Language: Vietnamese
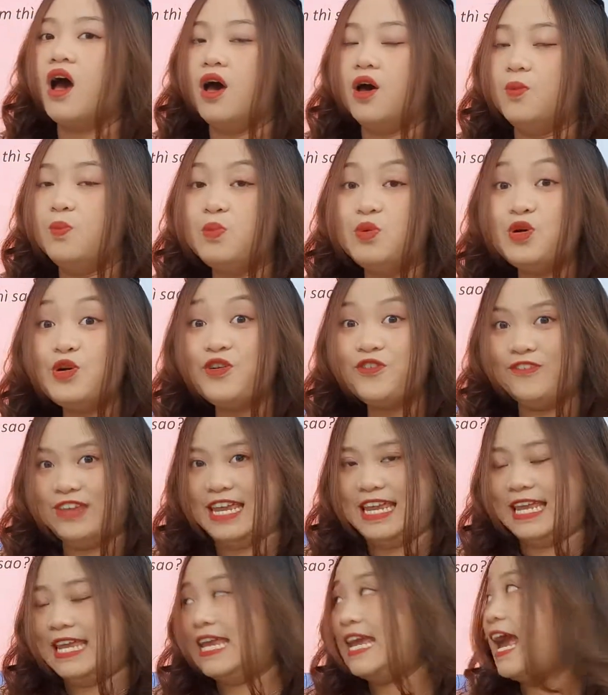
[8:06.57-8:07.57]
a
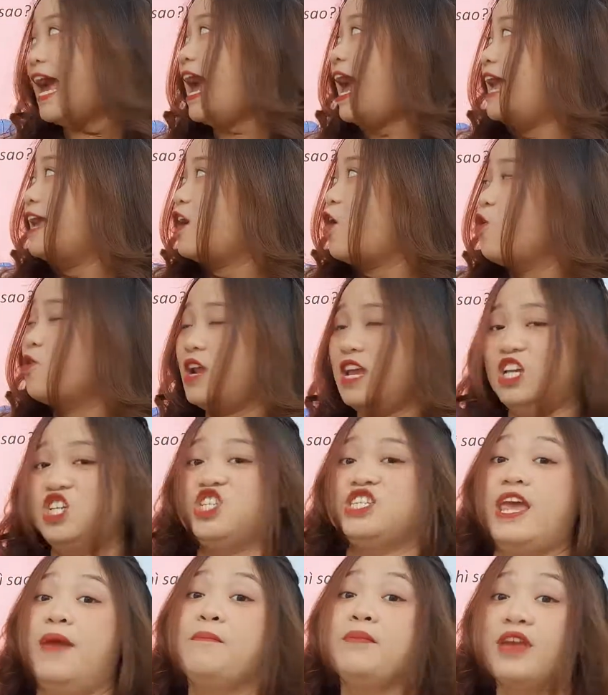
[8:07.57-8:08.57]
movie? Hai câu này
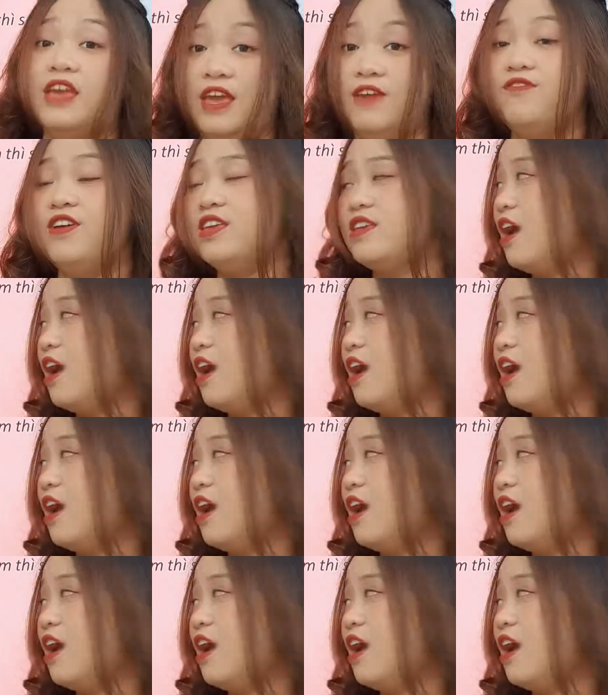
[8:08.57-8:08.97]
xem nghĩa với